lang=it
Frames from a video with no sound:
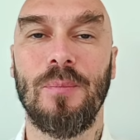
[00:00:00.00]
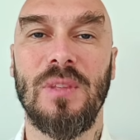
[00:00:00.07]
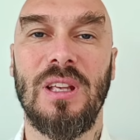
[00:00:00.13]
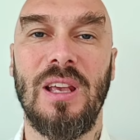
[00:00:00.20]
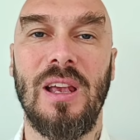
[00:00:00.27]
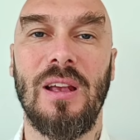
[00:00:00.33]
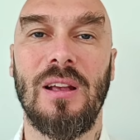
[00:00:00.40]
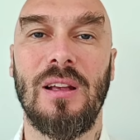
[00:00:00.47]

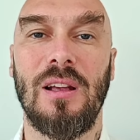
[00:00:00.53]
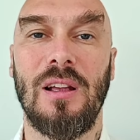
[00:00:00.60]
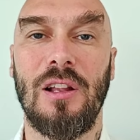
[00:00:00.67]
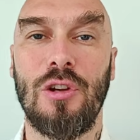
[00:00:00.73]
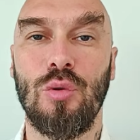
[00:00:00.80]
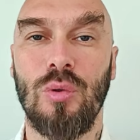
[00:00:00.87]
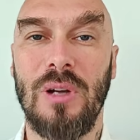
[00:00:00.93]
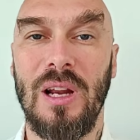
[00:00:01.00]
che eh,
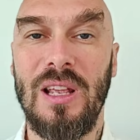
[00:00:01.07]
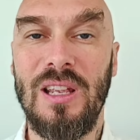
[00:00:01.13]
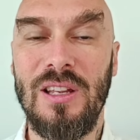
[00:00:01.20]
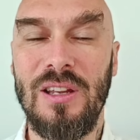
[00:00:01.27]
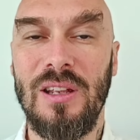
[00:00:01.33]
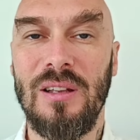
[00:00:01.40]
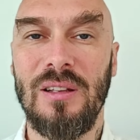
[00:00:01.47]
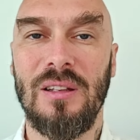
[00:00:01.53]
gli
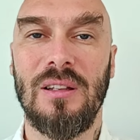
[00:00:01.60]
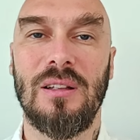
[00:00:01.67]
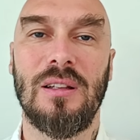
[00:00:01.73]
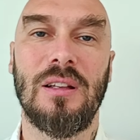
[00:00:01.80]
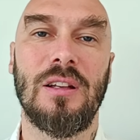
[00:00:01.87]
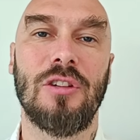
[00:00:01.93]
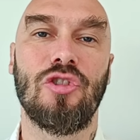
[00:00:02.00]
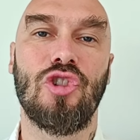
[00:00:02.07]
ucraini eh,